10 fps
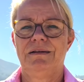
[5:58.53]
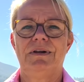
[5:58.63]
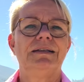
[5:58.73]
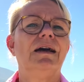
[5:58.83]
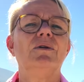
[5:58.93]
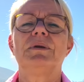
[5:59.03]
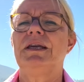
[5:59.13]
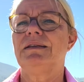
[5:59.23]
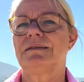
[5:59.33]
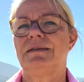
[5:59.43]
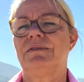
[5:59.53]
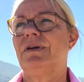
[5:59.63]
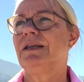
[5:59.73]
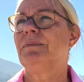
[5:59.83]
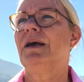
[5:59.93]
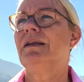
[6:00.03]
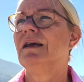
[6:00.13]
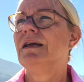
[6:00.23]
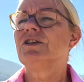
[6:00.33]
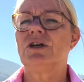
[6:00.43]
Weil darum geht es nicht. Weil ich meine,
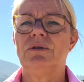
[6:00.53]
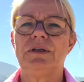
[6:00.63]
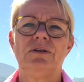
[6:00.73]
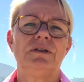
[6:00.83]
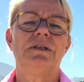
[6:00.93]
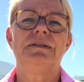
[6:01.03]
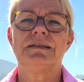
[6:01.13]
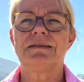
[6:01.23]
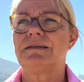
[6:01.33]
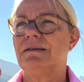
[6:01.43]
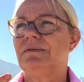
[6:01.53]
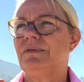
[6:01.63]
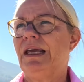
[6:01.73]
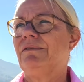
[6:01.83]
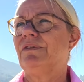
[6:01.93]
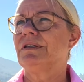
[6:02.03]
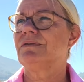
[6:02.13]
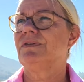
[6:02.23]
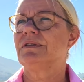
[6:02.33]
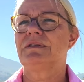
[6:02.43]
schau dir doch die, das ist etwas,
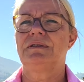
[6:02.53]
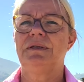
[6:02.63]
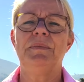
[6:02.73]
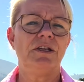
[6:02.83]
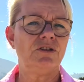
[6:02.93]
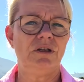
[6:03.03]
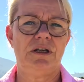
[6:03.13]
was die Menschen